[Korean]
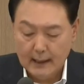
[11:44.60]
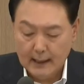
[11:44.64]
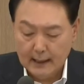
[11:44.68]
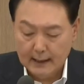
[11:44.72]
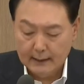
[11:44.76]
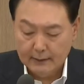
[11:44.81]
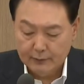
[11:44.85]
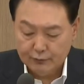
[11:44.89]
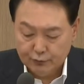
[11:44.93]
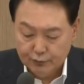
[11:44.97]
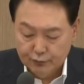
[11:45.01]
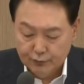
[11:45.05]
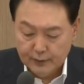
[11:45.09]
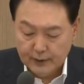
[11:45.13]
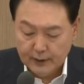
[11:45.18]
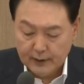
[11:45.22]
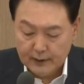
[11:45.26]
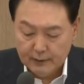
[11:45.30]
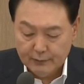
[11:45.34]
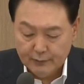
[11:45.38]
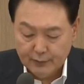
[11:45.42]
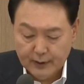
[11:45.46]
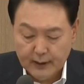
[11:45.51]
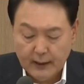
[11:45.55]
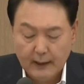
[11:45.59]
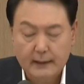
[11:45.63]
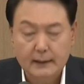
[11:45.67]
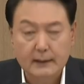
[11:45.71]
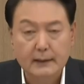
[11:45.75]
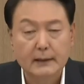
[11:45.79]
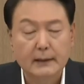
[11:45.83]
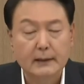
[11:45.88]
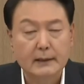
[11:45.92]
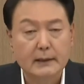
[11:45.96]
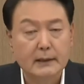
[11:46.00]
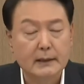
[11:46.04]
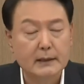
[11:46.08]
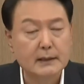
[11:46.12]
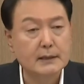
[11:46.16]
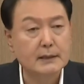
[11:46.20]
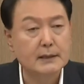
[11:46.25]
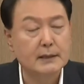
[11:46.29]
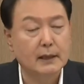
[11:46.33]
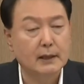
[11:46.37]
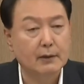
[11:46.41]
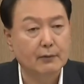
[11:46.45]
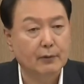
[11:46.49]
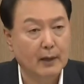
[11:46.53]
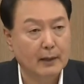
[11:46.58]
강한 군대를 위한
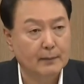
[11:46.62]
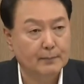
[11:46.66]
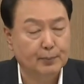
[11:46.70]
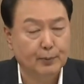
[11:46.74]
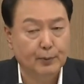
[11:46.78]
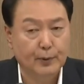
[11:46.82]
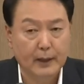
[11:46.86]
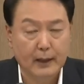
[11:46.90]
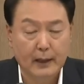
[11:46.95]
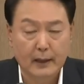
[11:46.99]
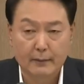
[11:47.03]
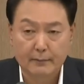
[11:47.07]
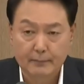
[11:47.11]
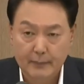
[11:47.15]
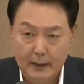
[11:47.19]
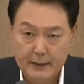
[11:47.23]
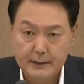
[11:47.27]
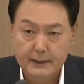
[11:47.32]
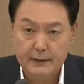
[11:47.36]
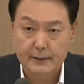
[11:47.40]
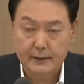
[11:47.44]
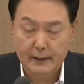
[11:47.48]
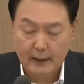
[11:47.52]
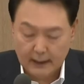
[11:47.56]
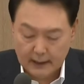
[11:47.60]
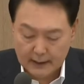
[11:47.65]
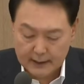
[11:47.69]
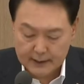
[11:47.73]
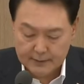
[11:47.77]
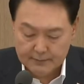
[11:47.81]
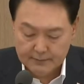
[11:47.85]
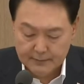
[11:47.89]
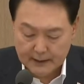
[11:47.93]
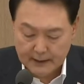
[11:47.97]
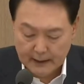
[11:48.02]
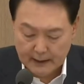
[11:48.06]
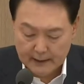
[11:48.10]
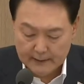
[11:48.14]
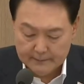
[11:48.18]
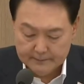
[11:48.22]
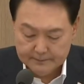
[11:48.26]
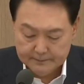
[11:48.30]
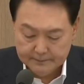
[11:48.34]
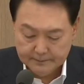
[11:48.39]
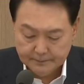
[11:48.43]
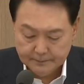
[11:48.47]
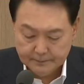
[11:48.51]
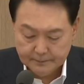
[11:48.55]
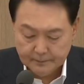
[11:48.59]
인재 확보에 매진하겠습니다.
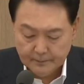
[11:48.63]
